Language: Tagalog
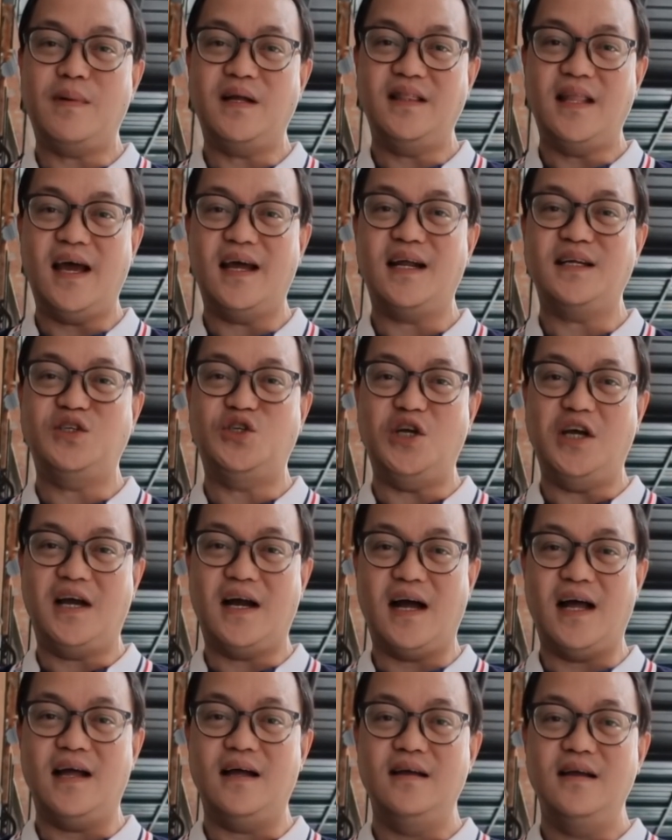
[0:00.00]
Bandera
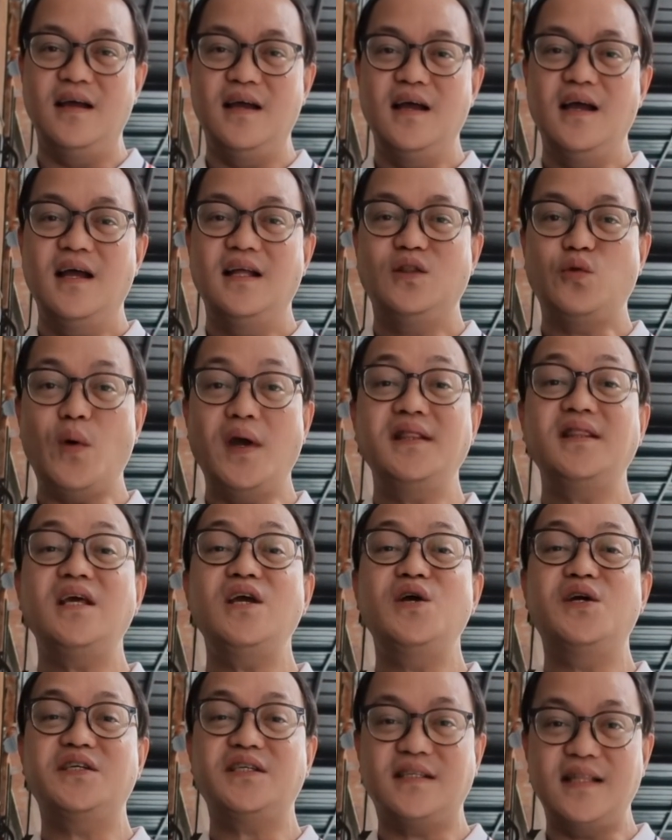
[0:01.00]
Chica. 20
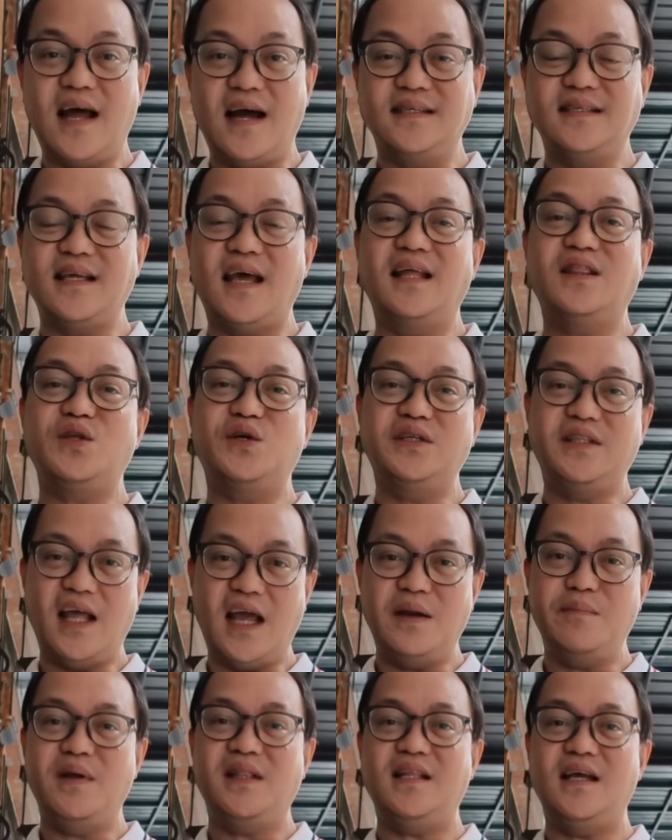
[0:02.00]
years na sa
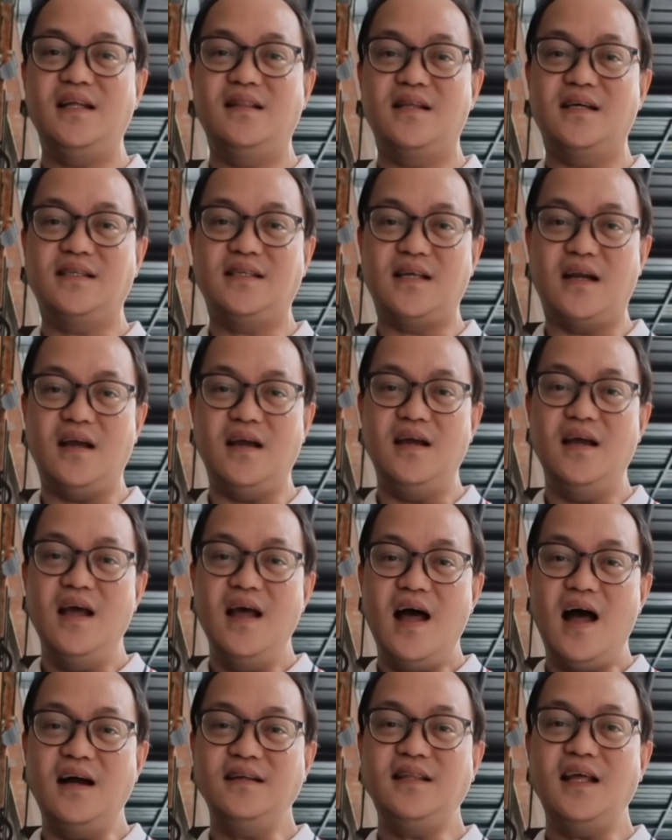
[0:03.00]
entertainment industry
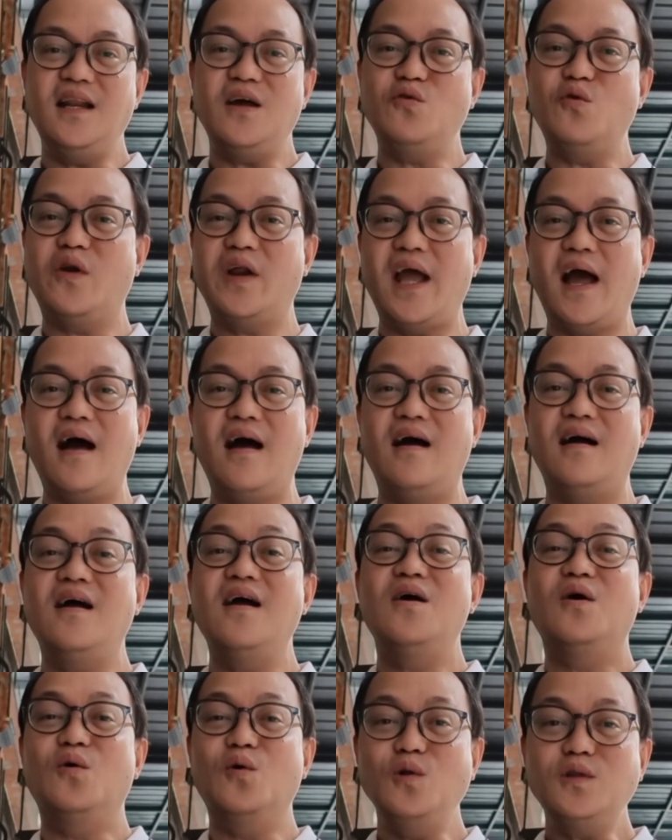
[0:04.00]
ang tinaguri ang
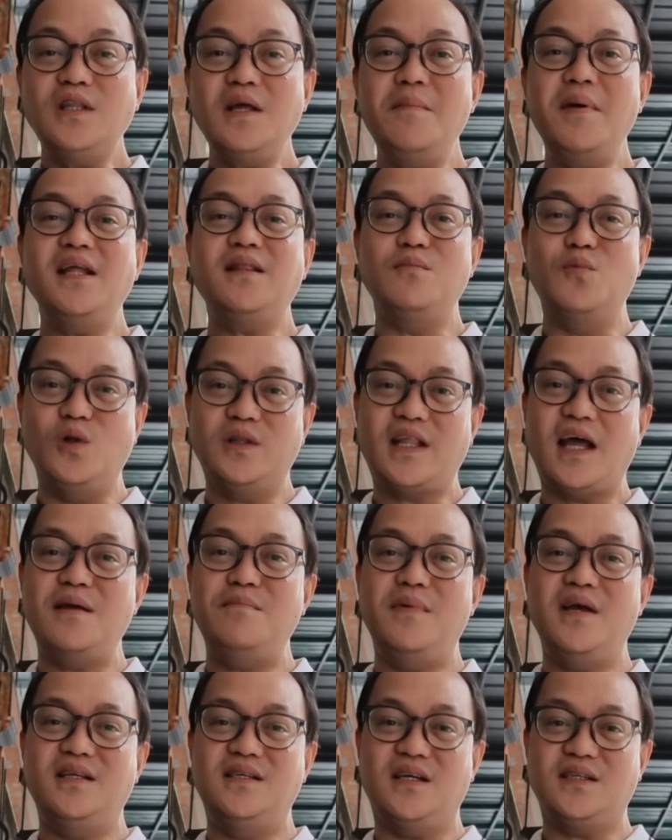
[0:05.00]
ultimate
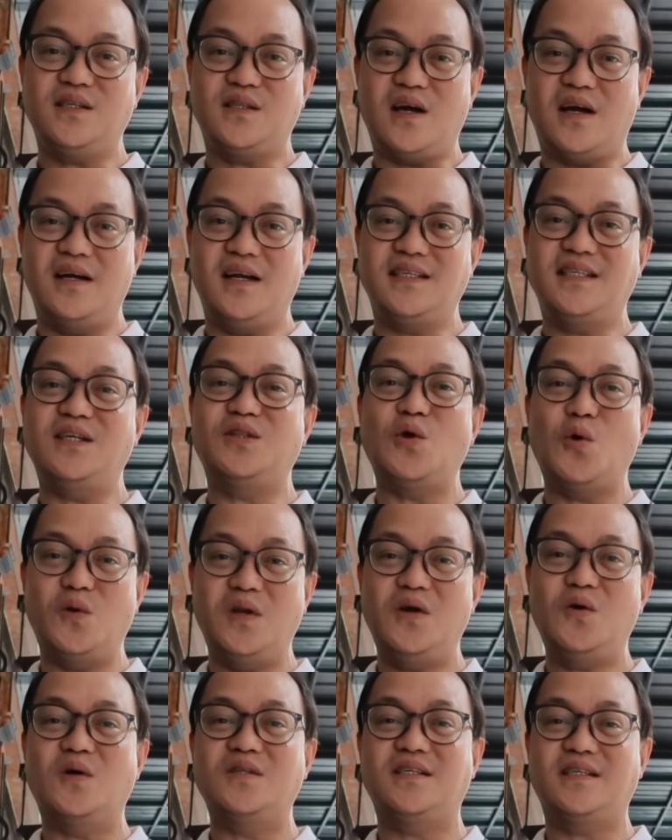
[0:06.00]
multimedia star na si
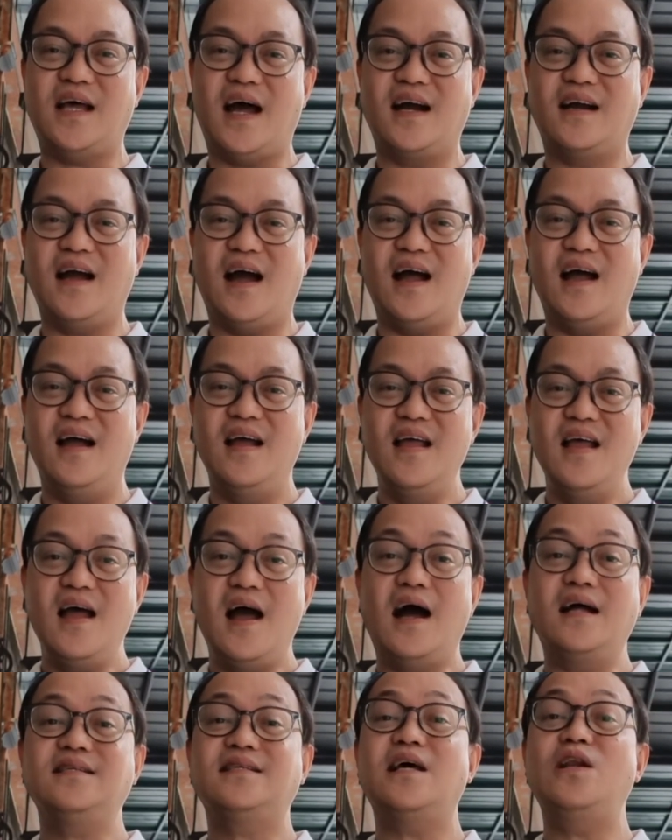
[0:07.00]
Tony Gonzaga.
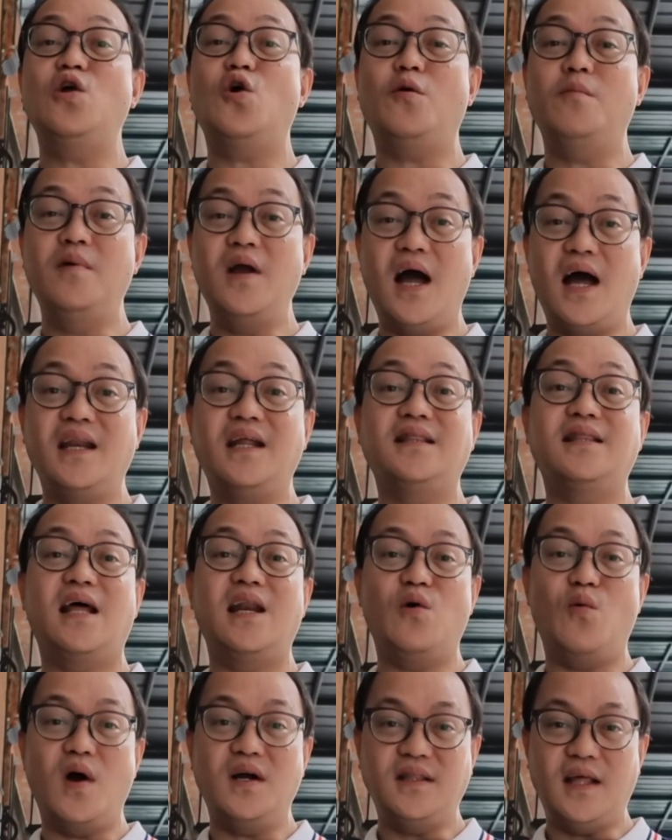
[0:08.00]
At sa loob nga ng
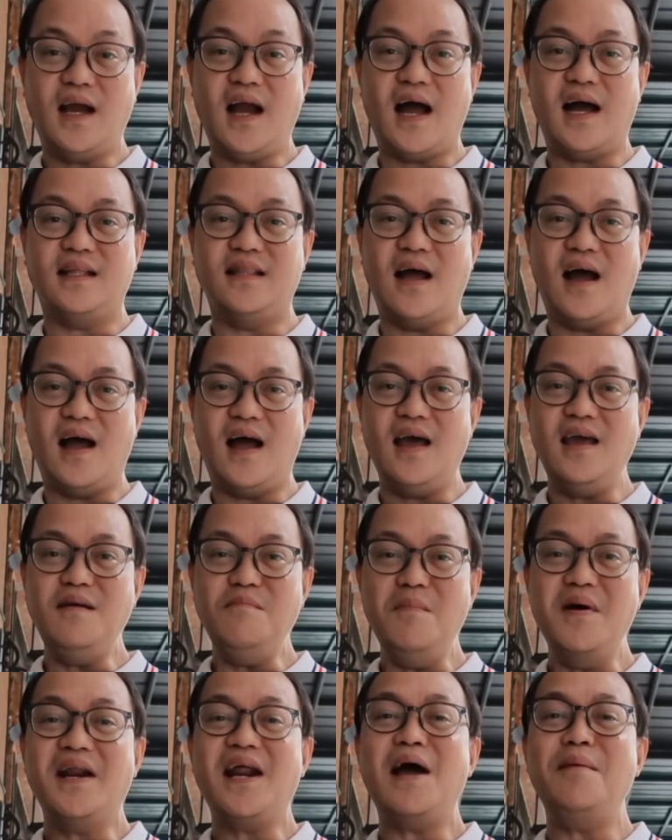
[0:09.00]
dalawang dekada ay
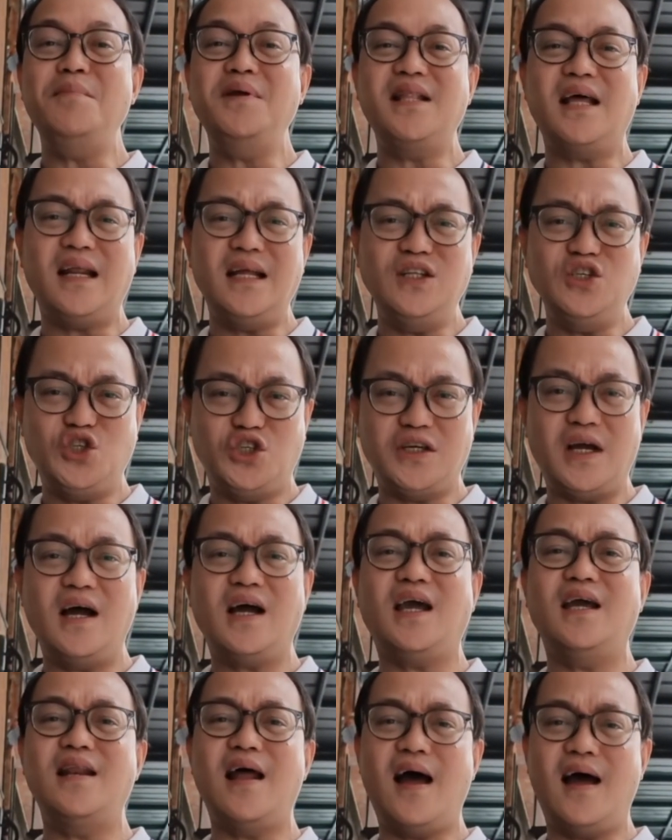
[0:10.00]
marami na rin siyang
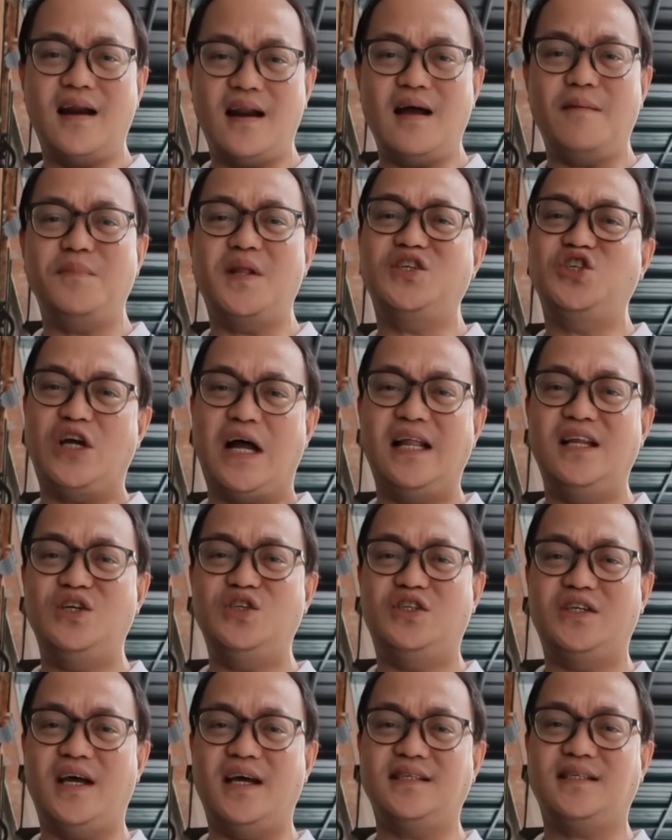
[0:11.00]
kinaharap na
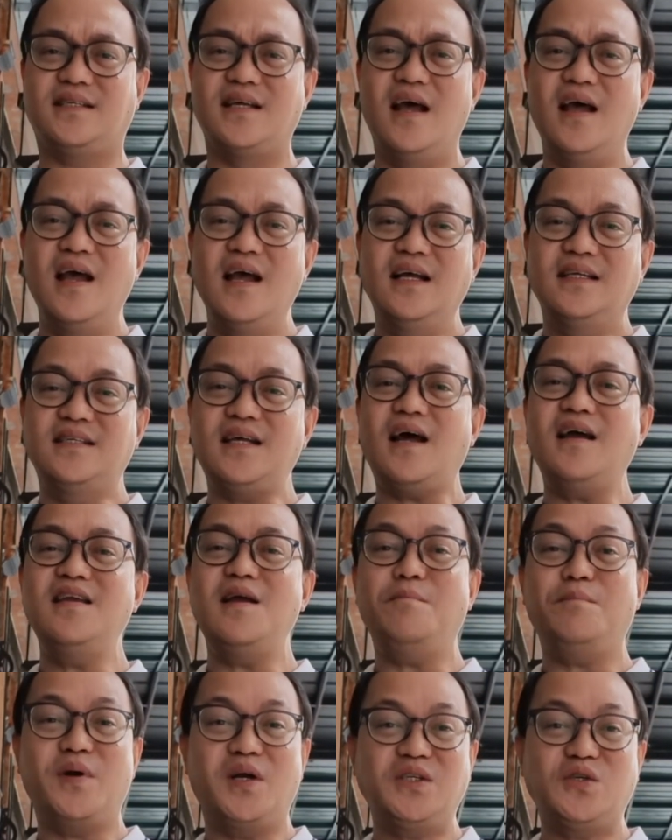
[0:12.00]
challenges sa
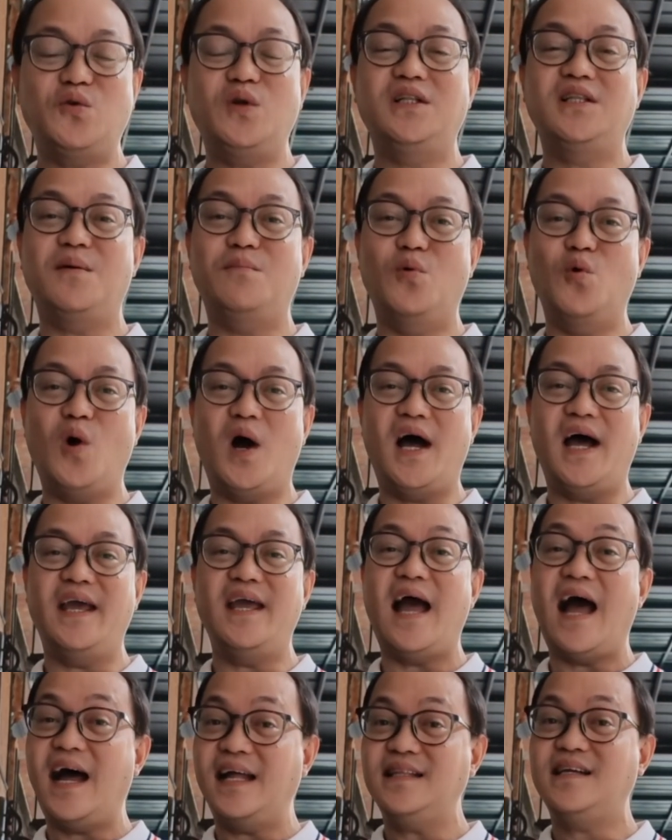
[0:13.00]
kanyang personal na buhay
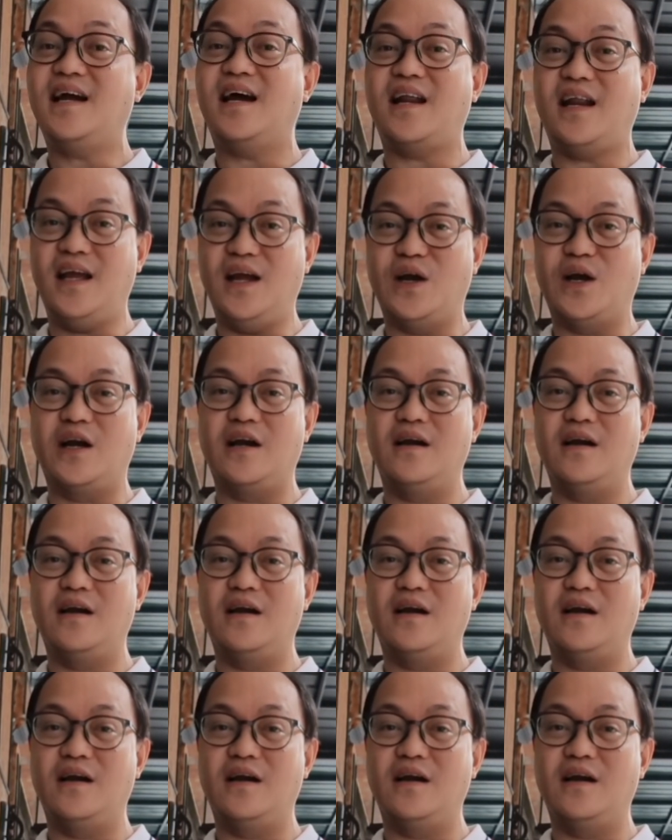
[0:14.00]
at career.